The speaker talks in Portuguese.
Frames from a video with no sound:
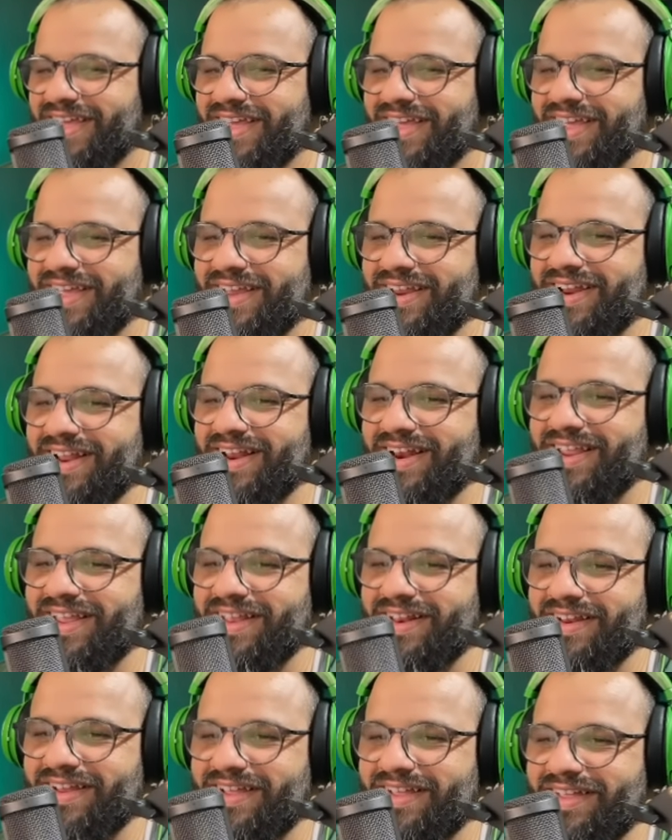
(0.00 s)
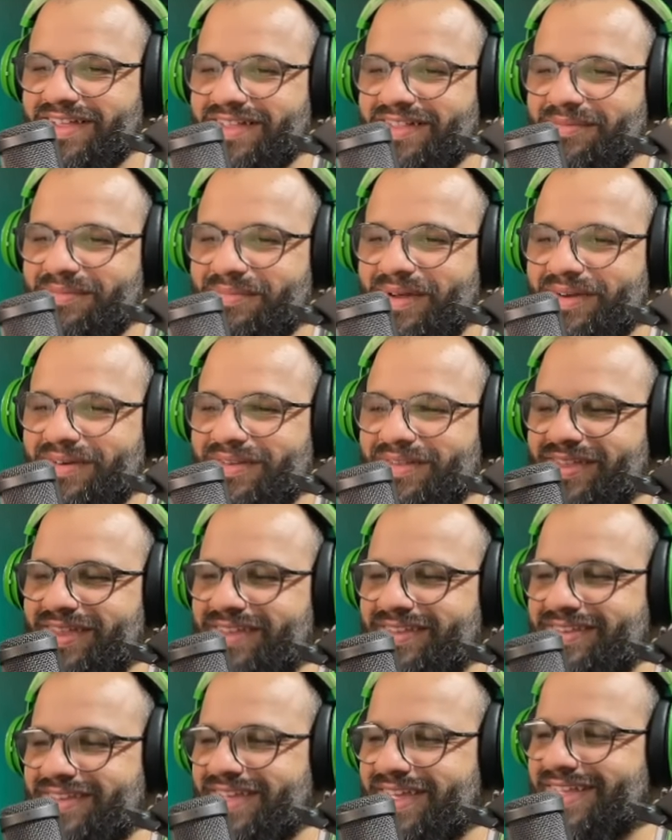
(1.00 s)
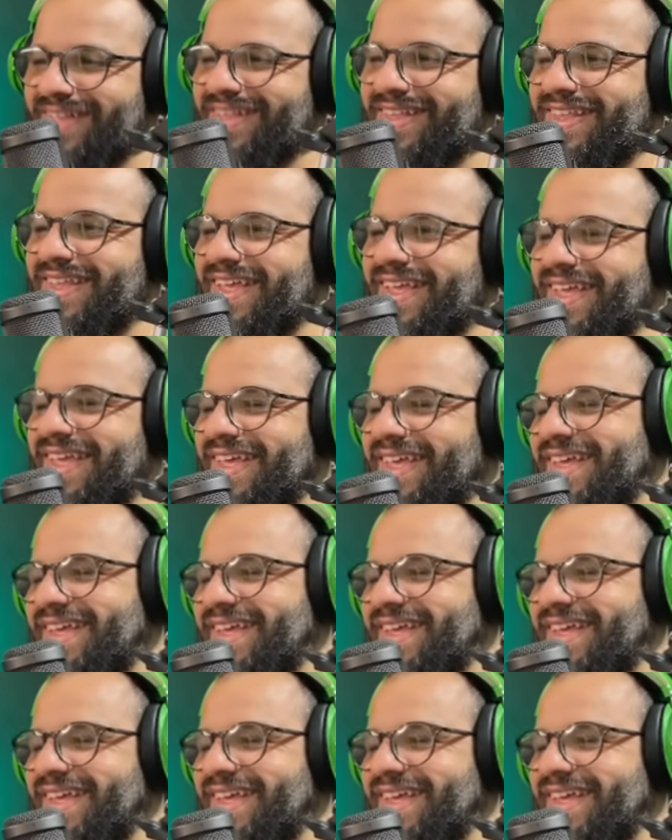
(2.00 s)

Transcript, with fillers: indo ali na, no bagulho do escanteio.